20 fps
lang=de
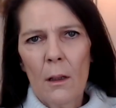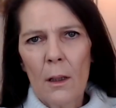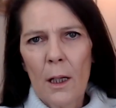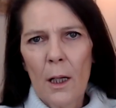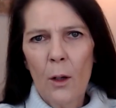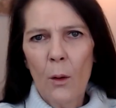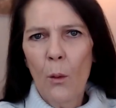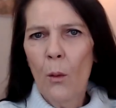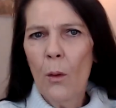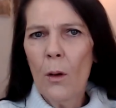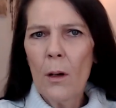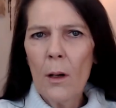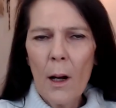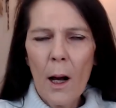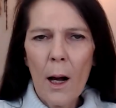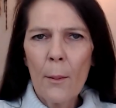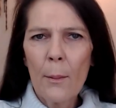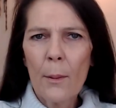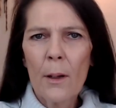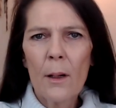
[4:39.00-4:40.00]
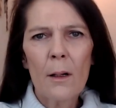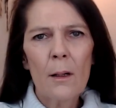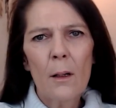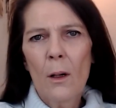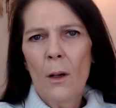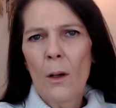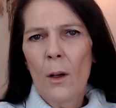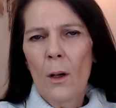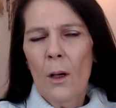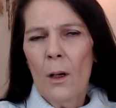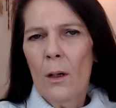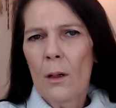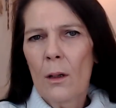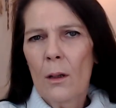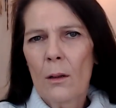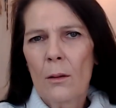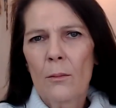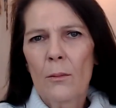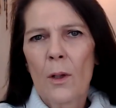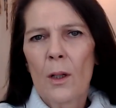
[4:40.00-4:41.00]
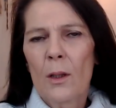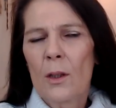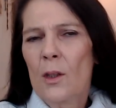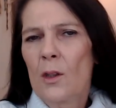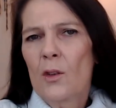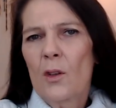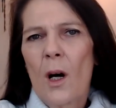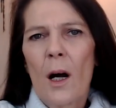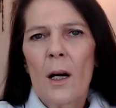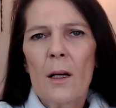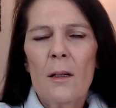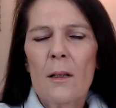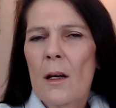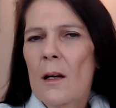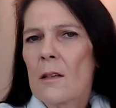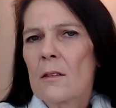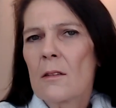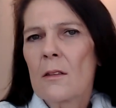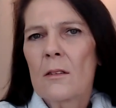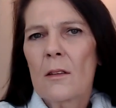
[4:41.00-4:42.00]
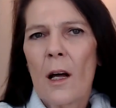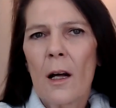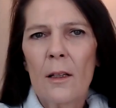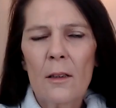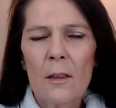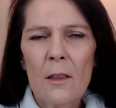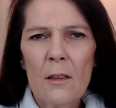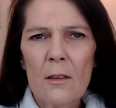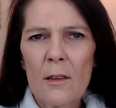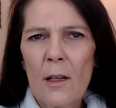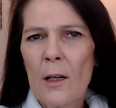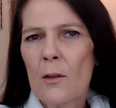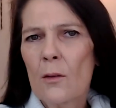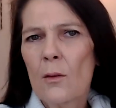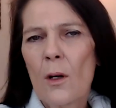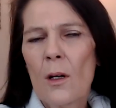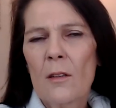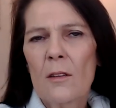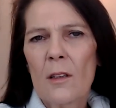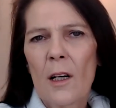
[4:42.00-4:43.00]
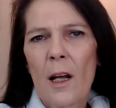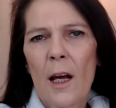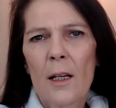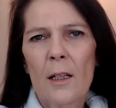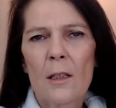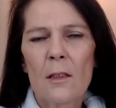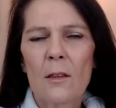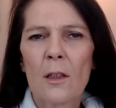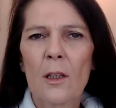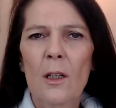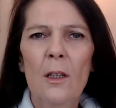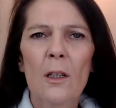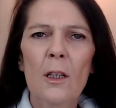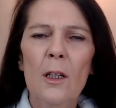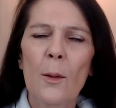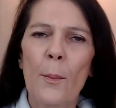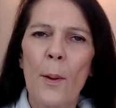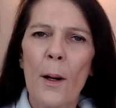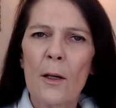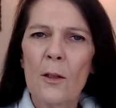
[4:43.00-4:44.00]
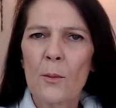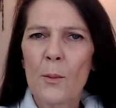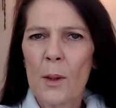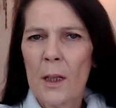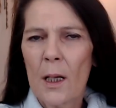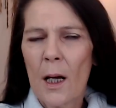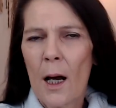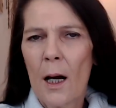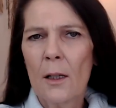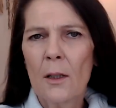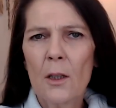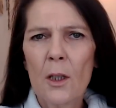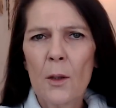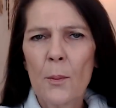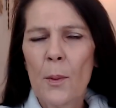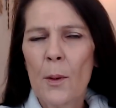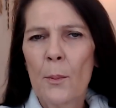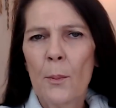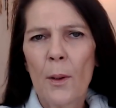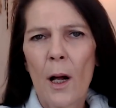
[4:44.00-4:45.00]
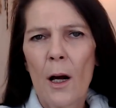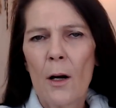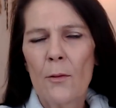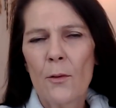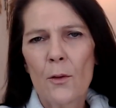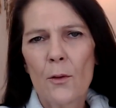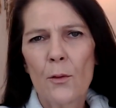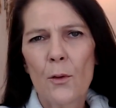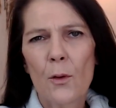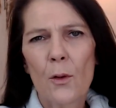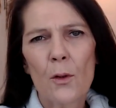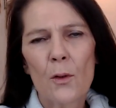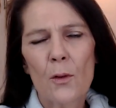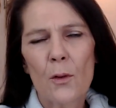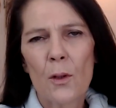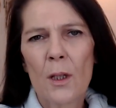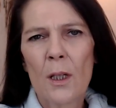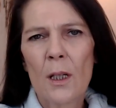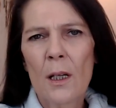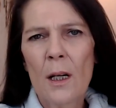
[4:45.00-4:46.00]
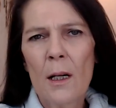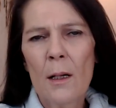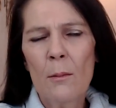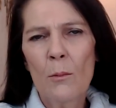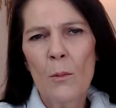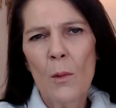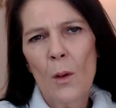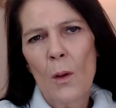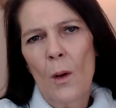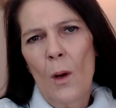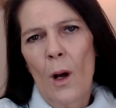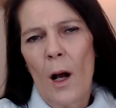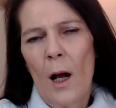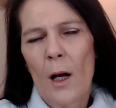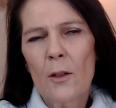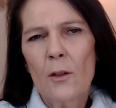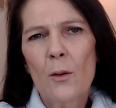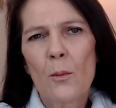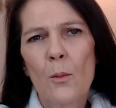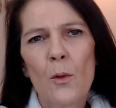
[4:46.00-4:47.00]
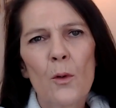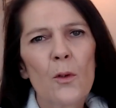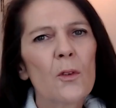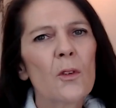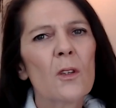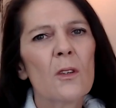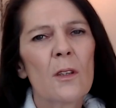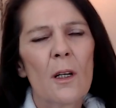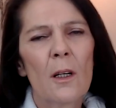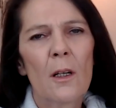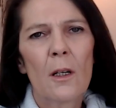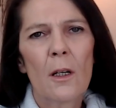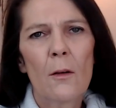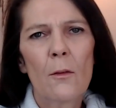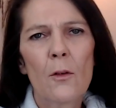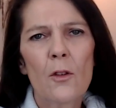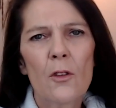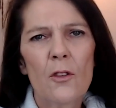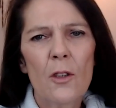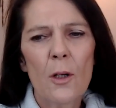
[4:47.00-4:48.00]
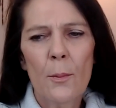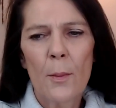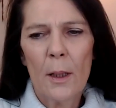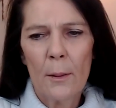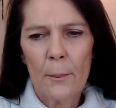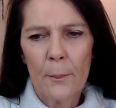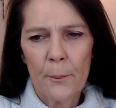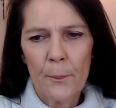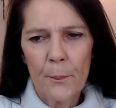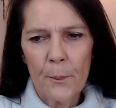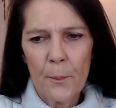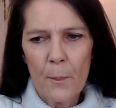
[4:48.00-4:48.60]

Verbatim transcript: gelogen, aber ähm, die sagen ja, es ist anders. Also als kleines Kind, ich passe mich ja an, ich bin brav und funktioniere, also muss das ja irgendwo stimmen.